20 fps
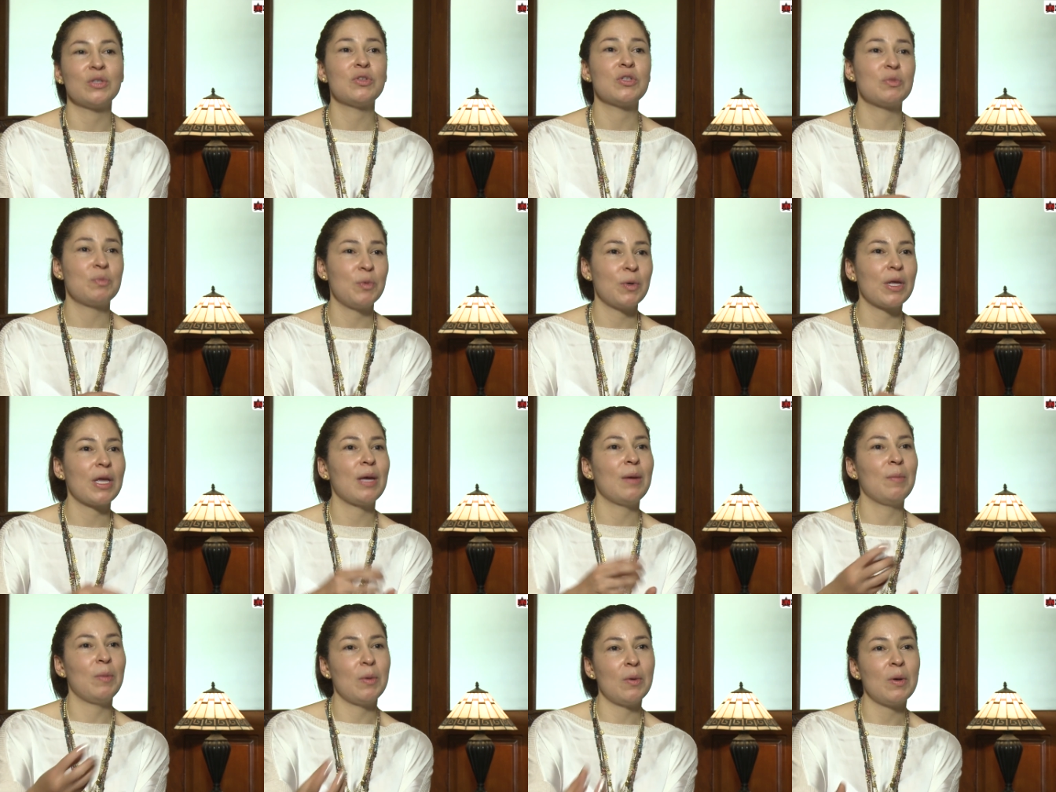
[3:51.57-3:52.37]
Entonces, por
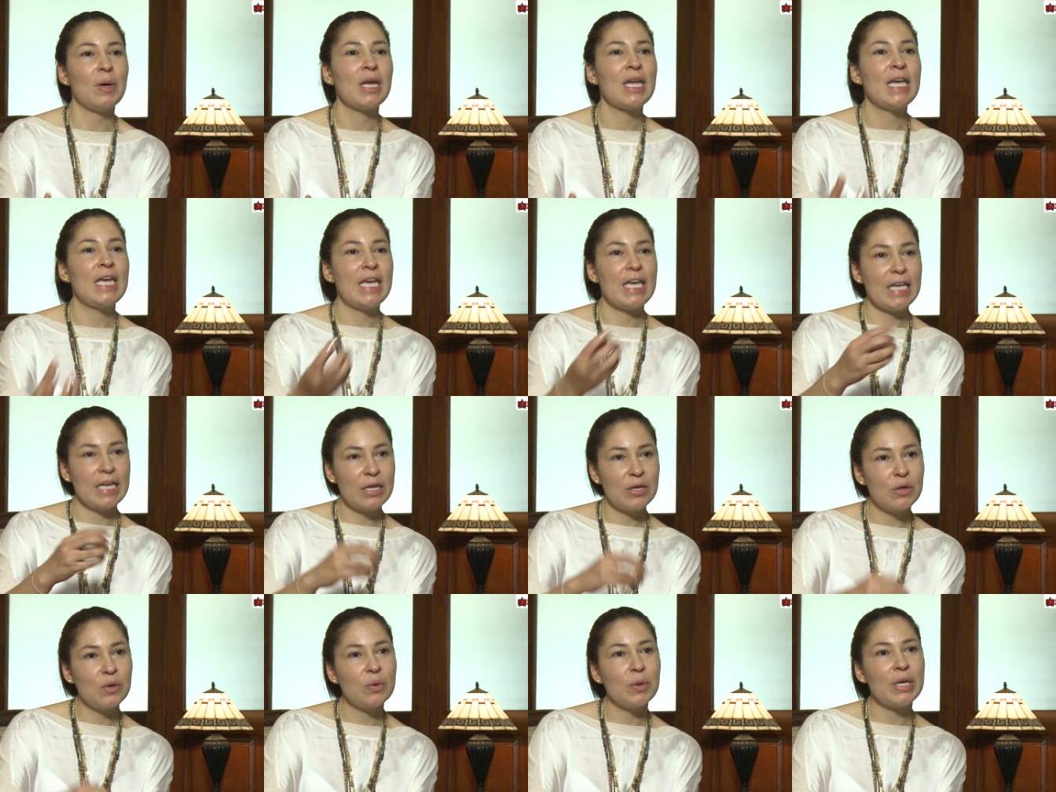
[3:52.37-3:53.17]
ejemplo,
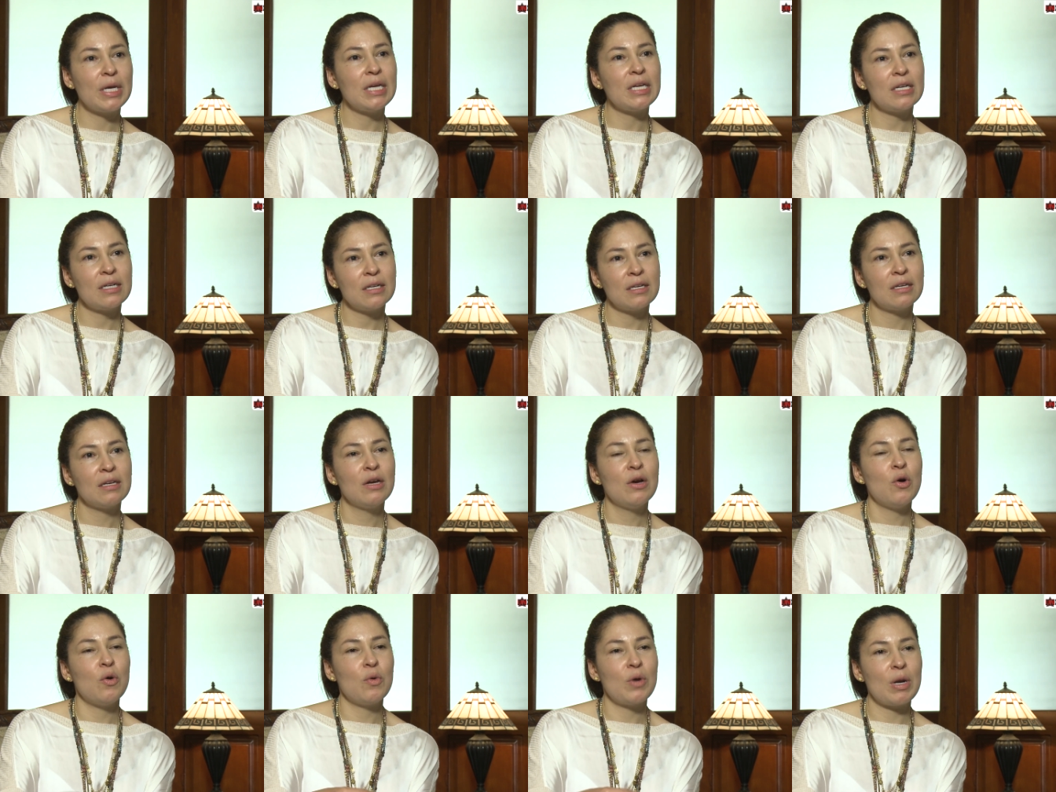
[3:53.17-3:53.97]
incluir
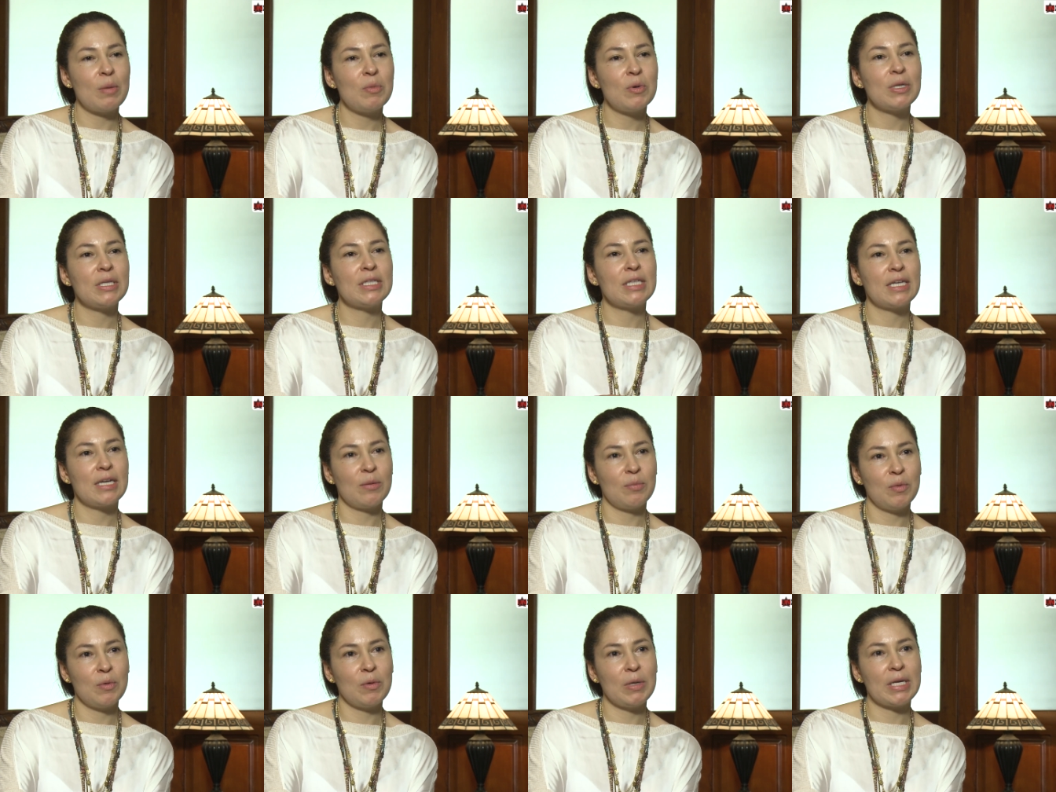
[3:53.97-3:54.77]
una
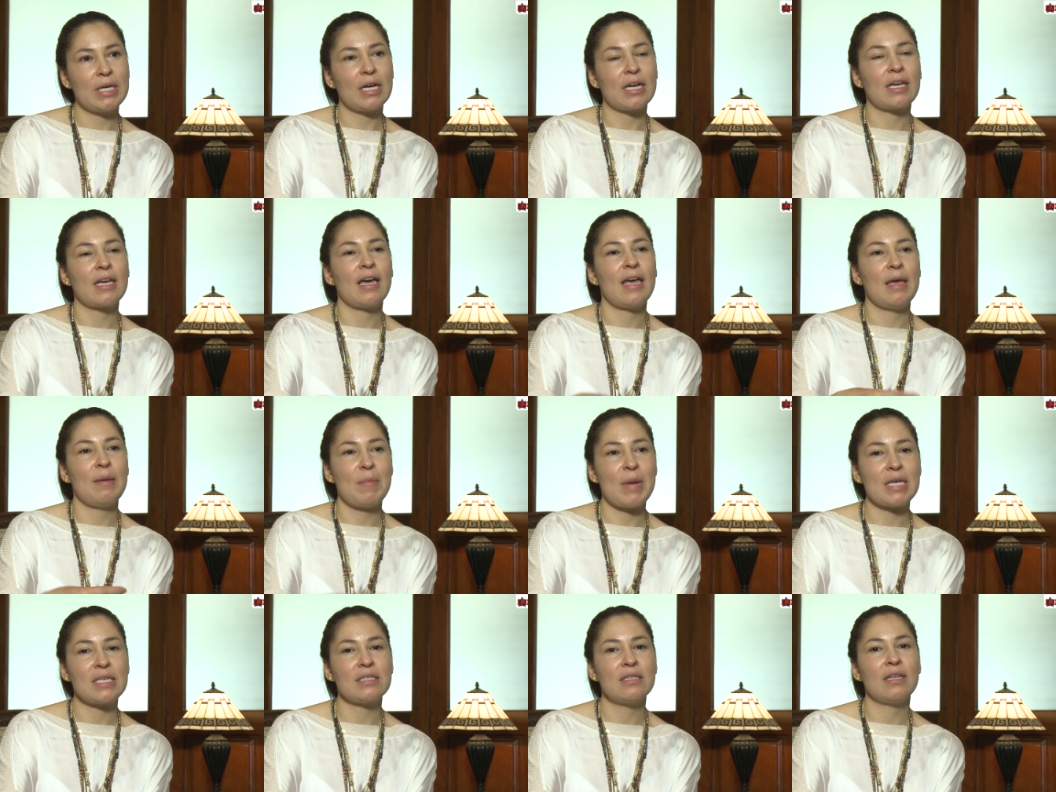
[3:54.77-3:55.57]
política pública que
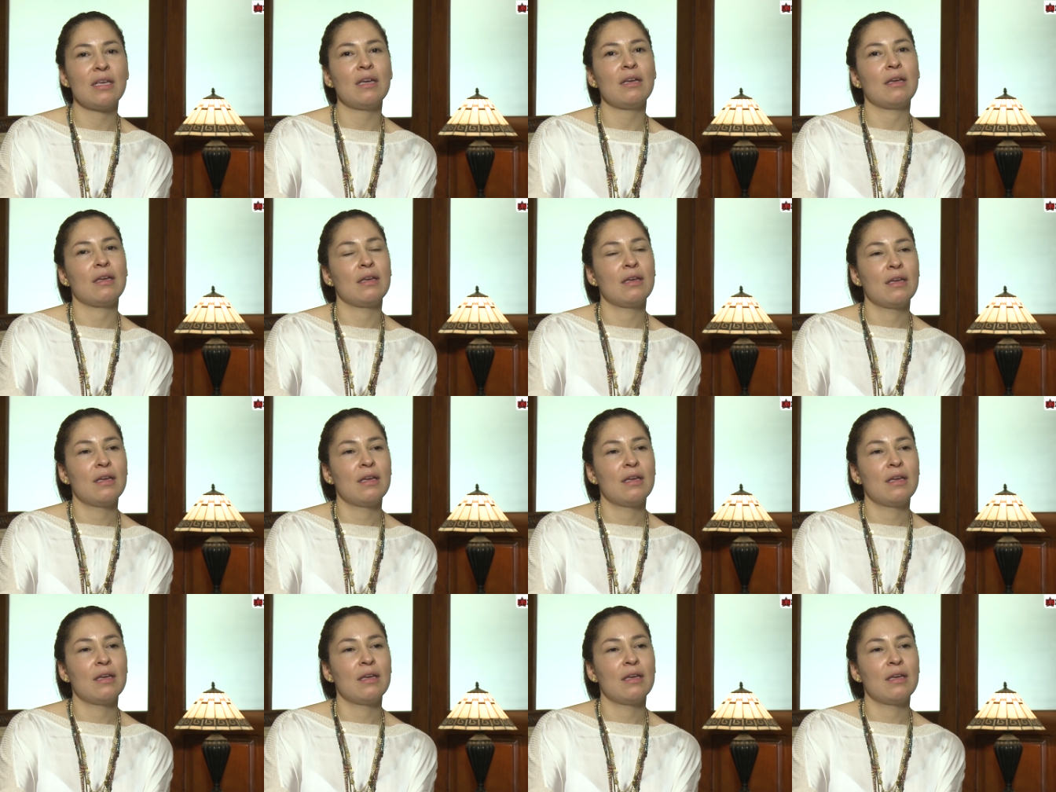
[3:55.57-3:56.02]
además de,